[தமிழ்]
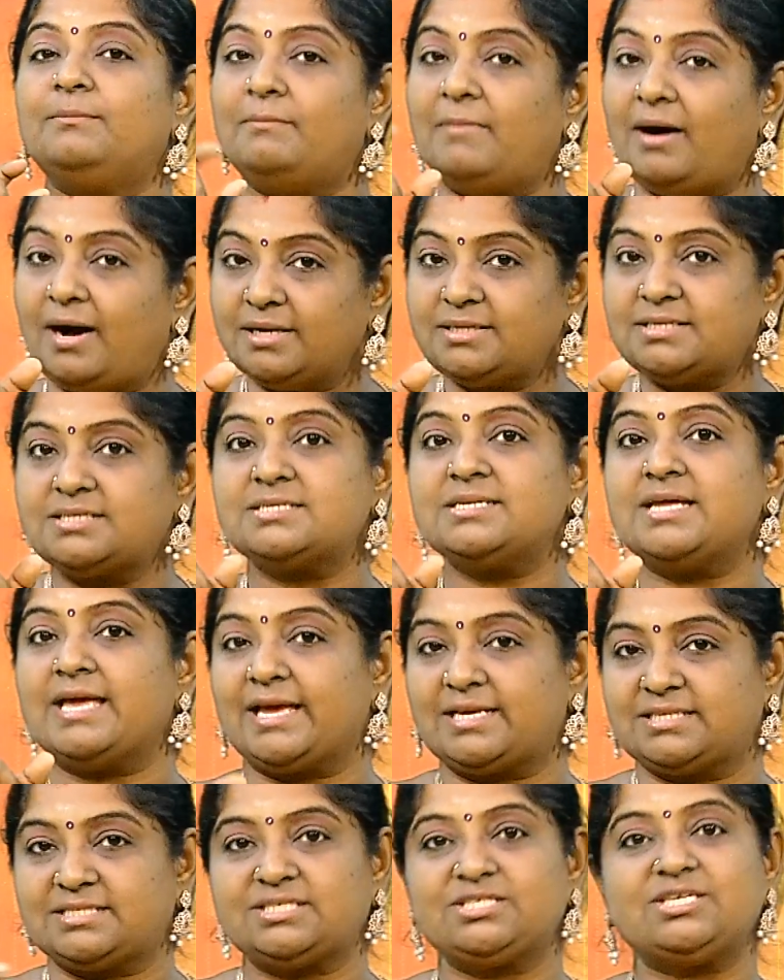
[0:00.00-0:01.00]
மாற்று
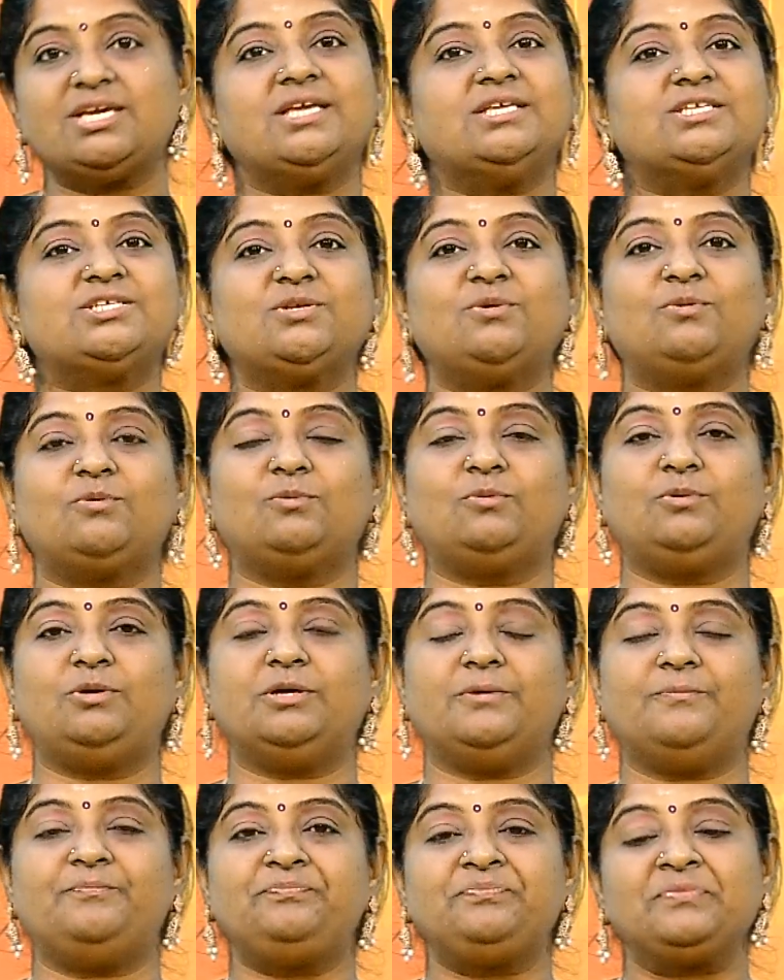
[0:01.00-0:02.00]
எக்ஸ்சேஞ்சுன்னு ஒன்று
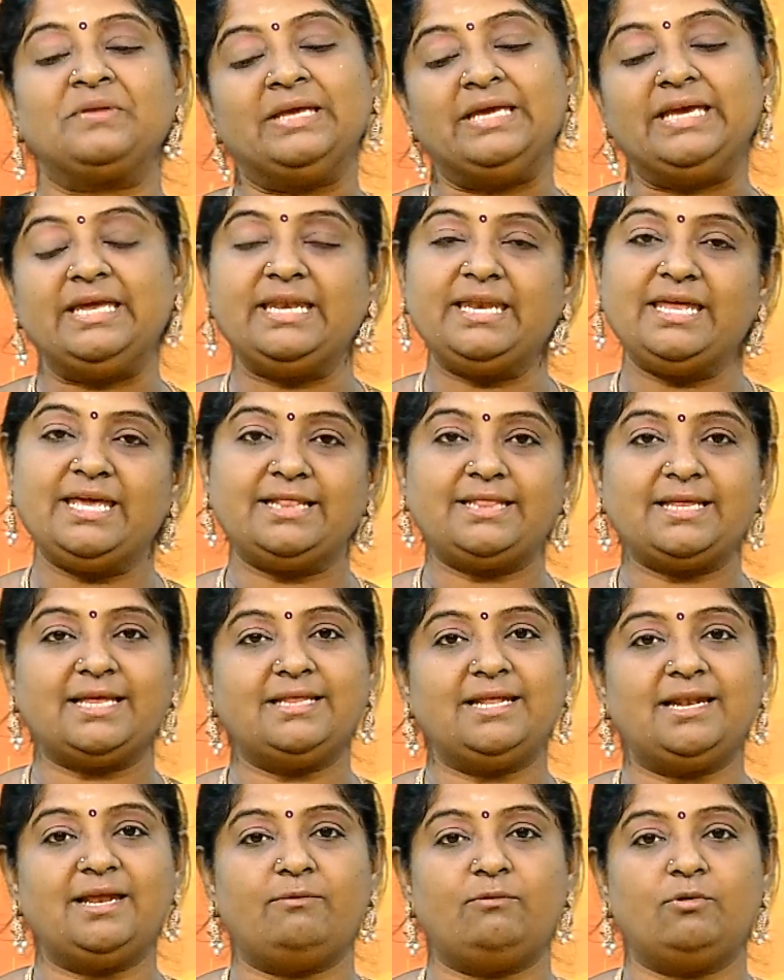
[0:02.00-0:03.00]
உண்டு இன்னைய
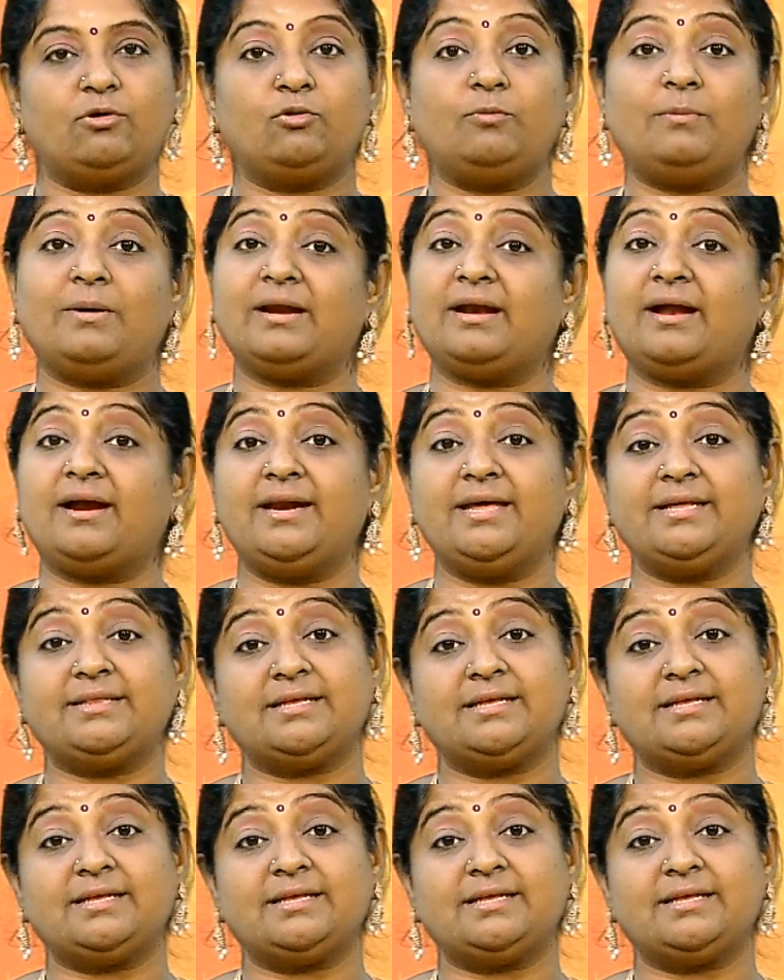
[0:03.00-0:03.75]
தேதியில் இவ்வளோ ரூபாய் நாளைய